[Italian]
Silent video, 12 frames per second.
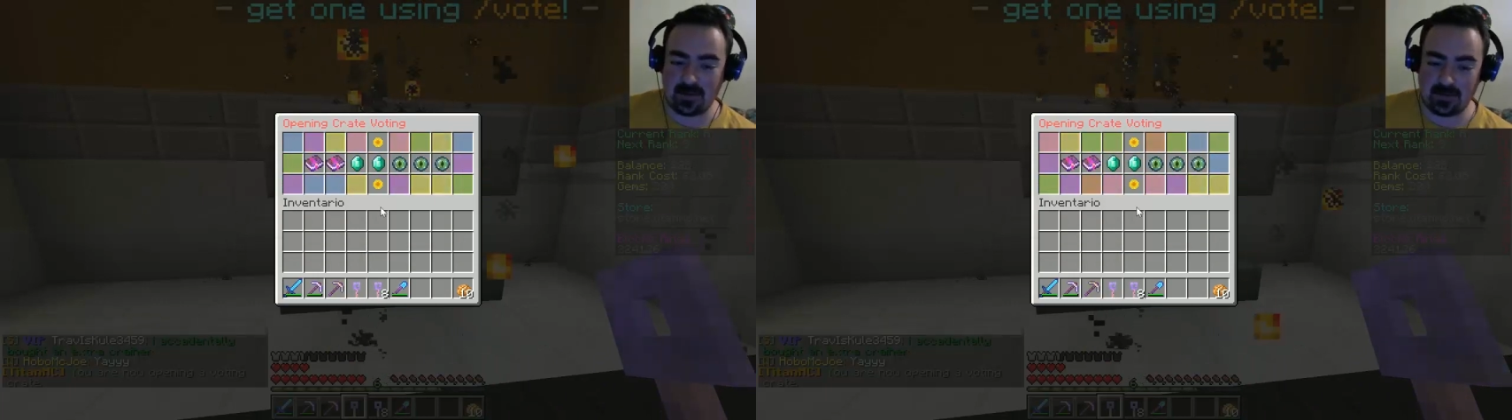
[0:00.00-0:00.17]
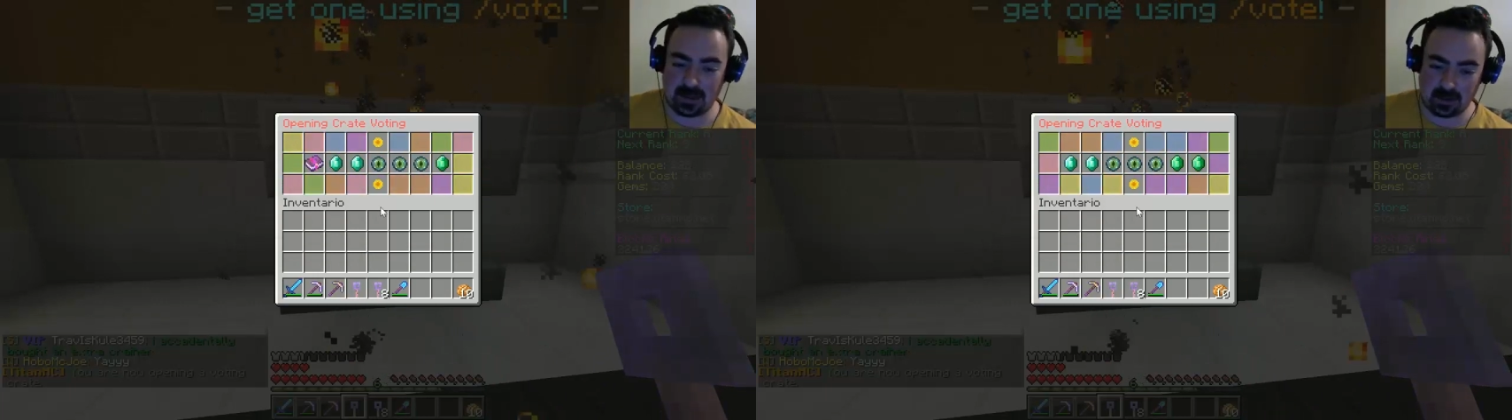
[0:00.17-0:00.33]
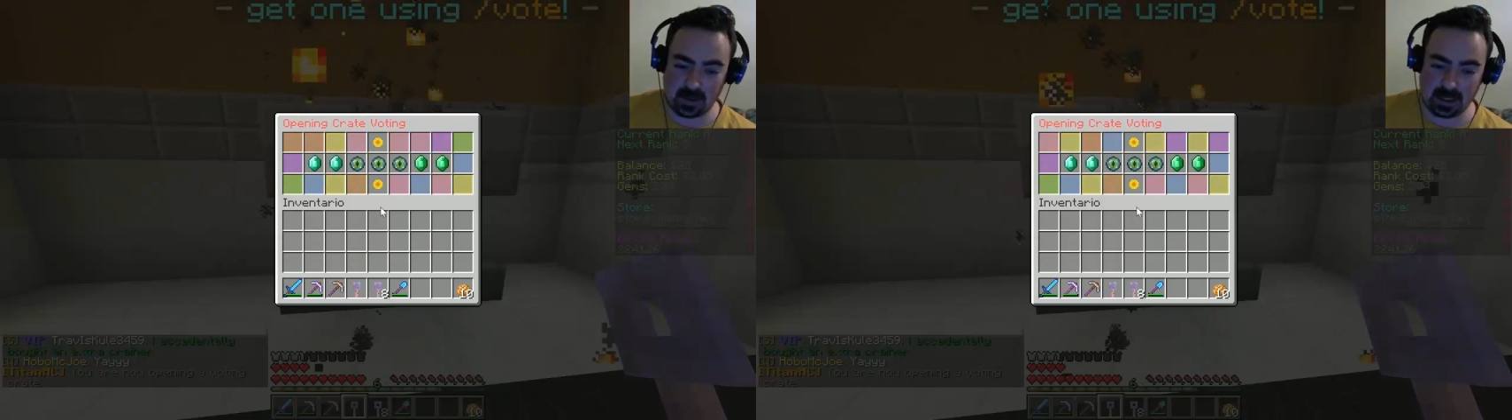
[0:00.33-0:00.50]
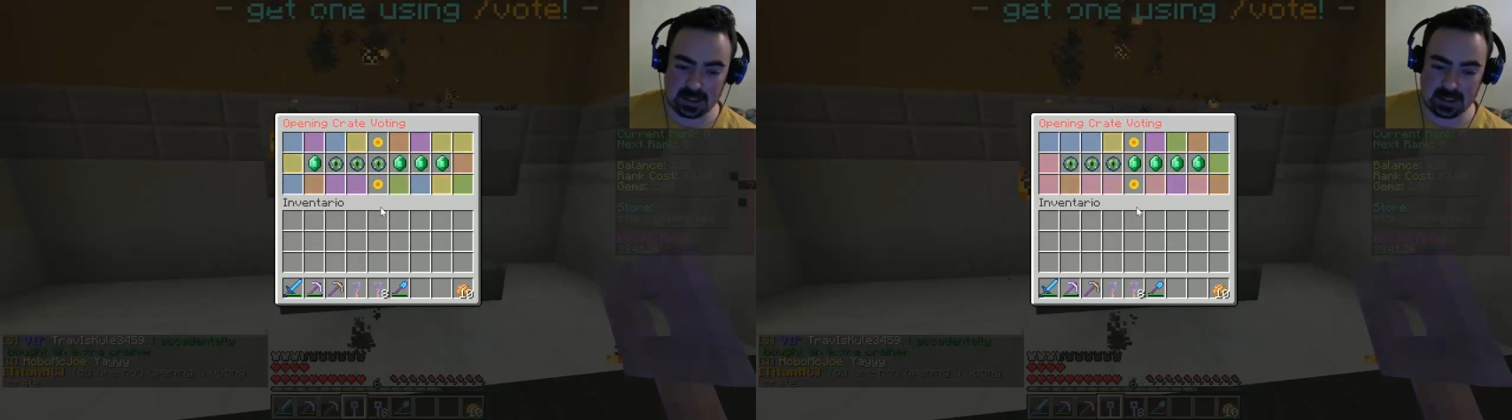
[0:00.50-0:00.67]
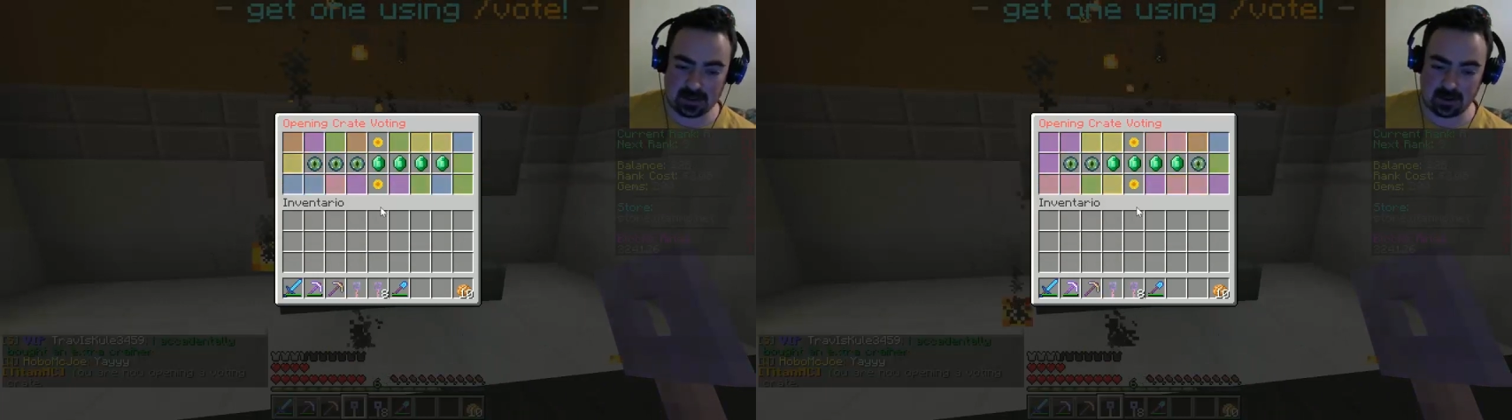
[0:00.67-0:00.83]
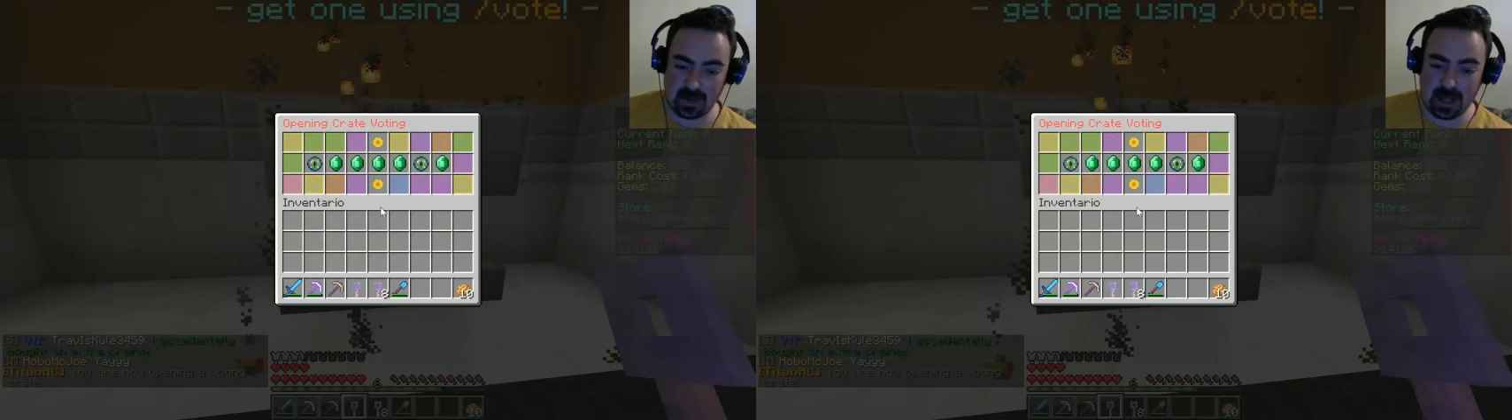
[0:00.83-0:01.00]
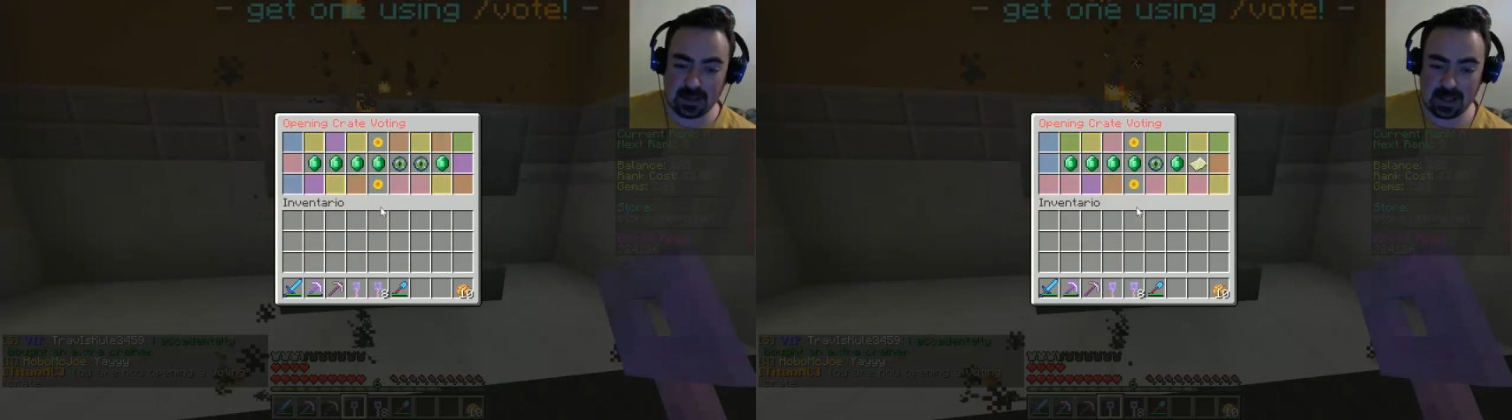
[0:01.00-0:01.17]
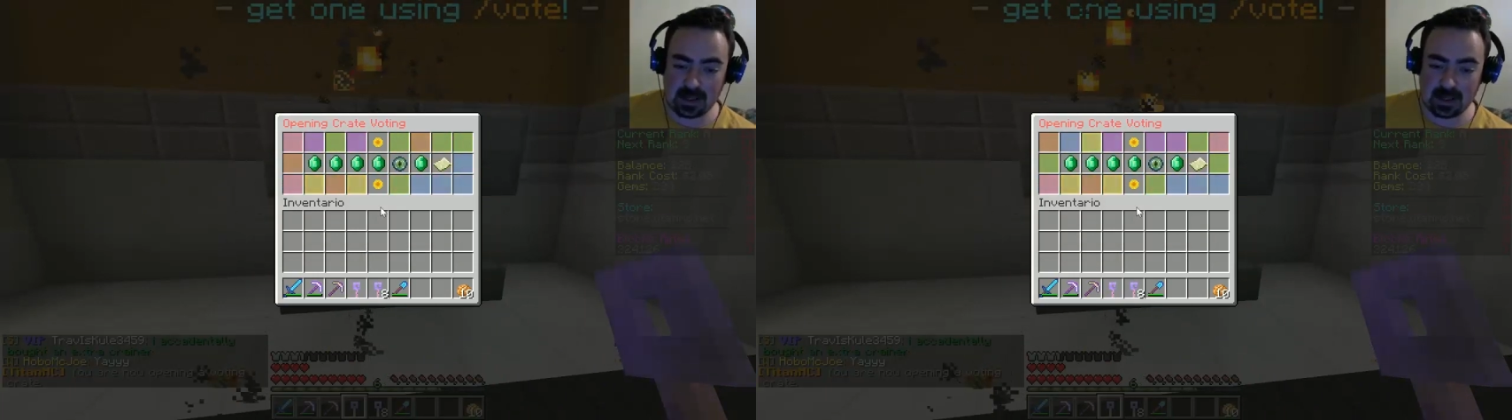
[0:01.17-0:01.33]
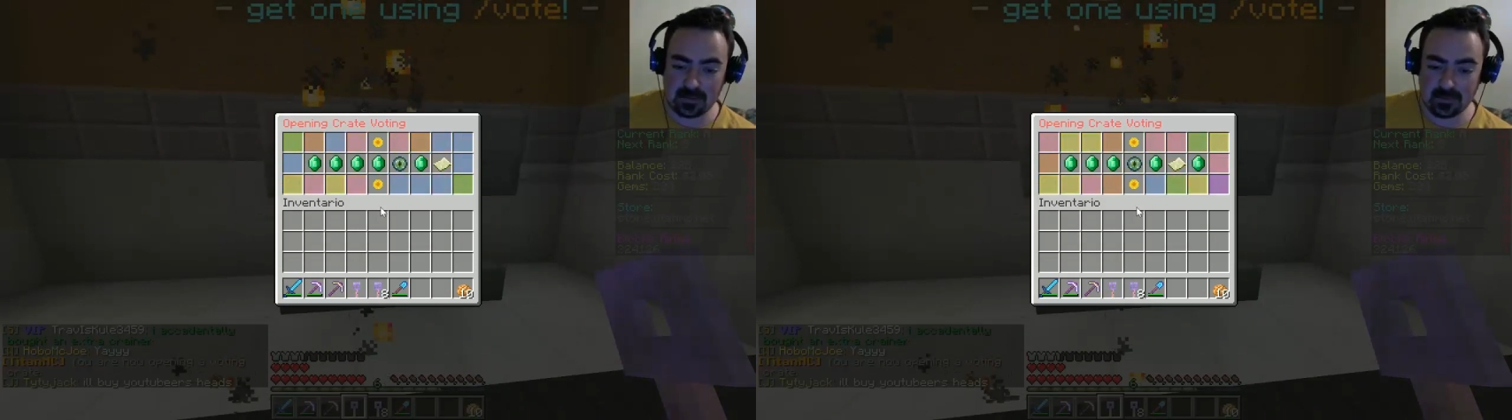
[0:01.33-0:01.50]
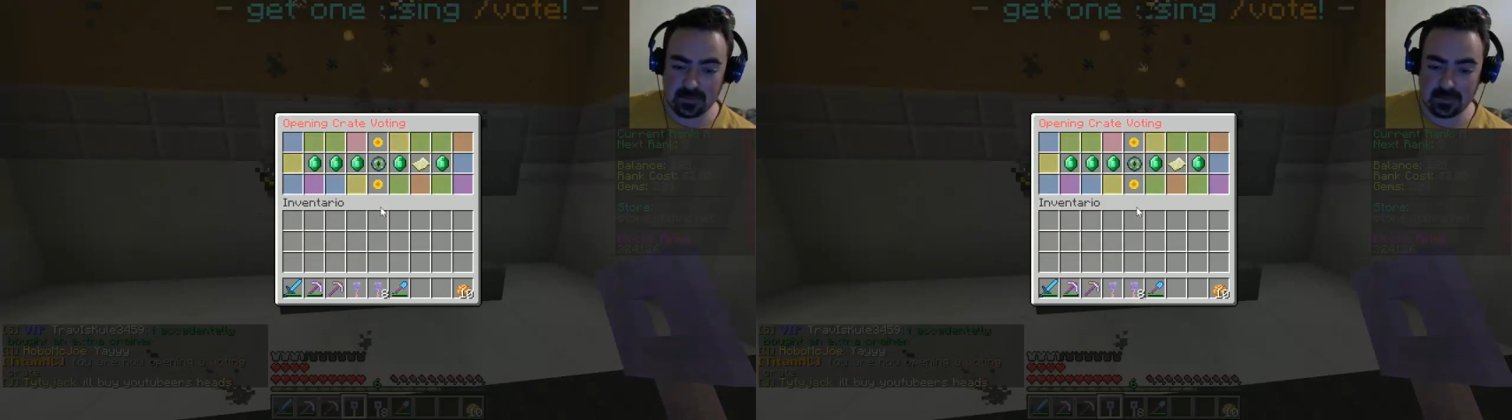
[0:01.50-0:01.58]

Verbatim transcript: fatti come Cristo comanda